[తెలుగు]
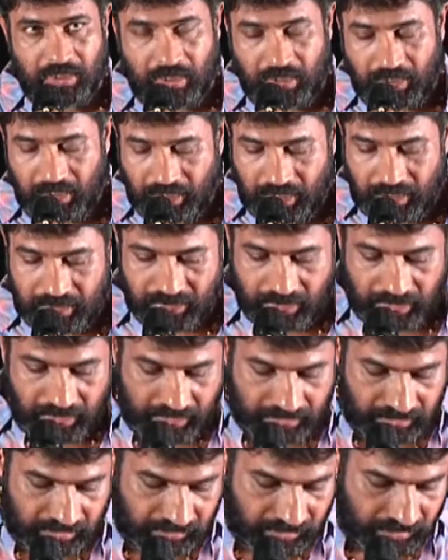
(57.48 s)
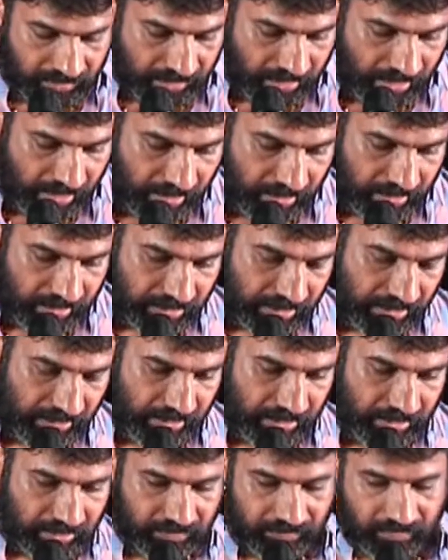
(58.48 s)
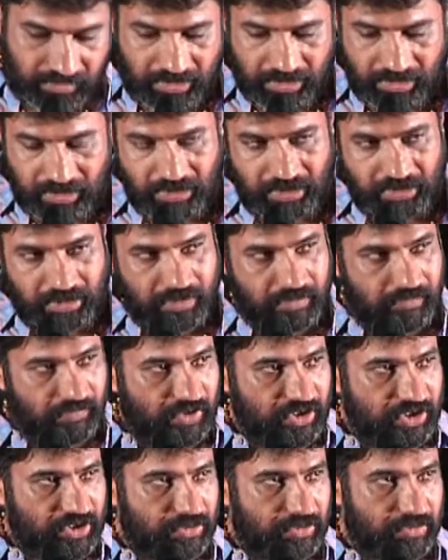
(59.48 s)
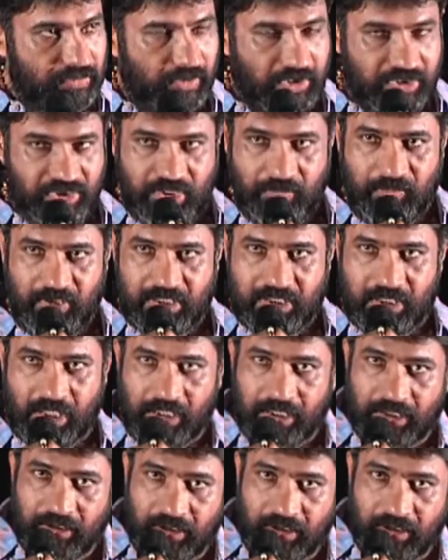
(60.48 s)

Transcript: సాధారణంగా సంగీతం సంగీతం అనేది ఫస్ట్ ఒక సినిమాకి